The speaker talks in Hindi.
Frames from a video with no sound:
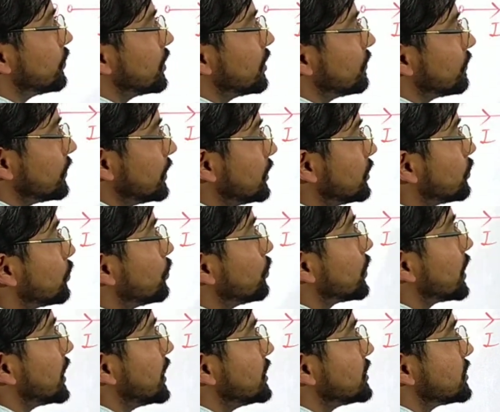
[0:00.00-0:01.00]
गुणन इन
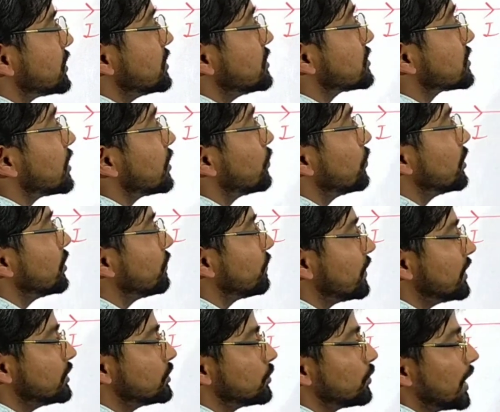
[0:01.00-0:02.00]
दोनों का रेजिस्टेंस का
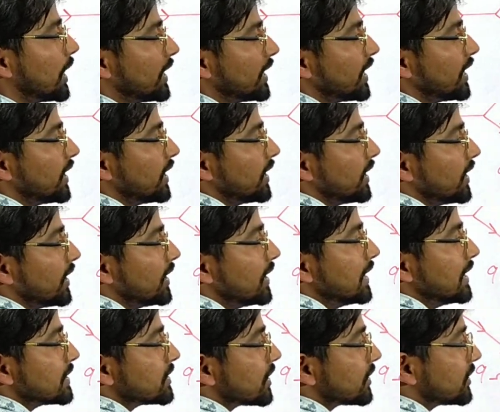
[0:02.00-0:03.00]
गुणनफल जो आया
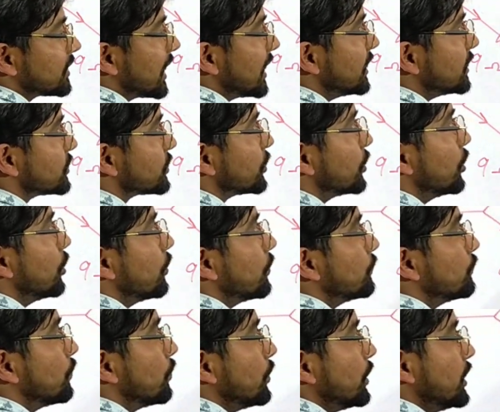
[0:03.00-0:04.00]
है सत्ताईस
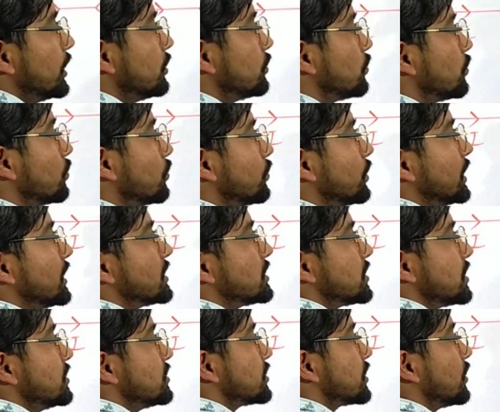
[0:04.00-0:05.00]
वो इन दोनों
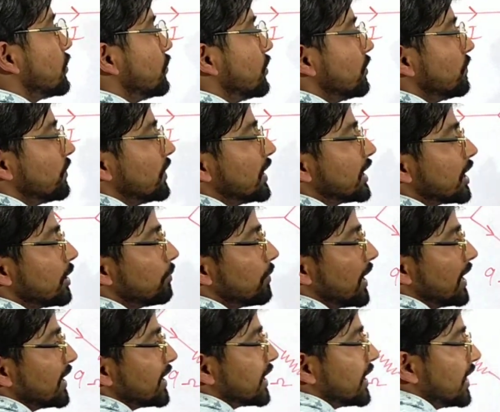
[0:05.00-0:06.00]
रेजिस्टेंस के गुणनफल के
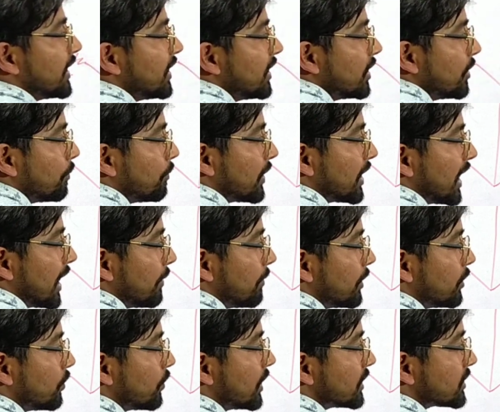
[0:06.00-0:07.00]
मान के
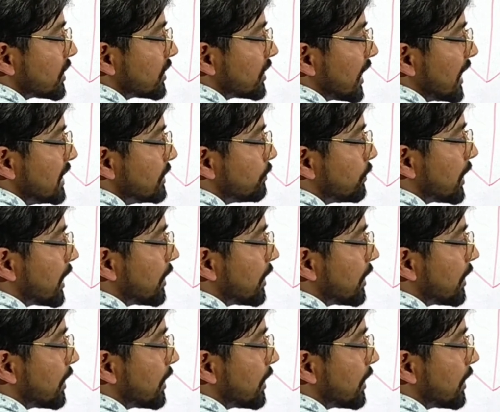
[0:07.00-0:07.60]
बराबर होगा सत्ताईस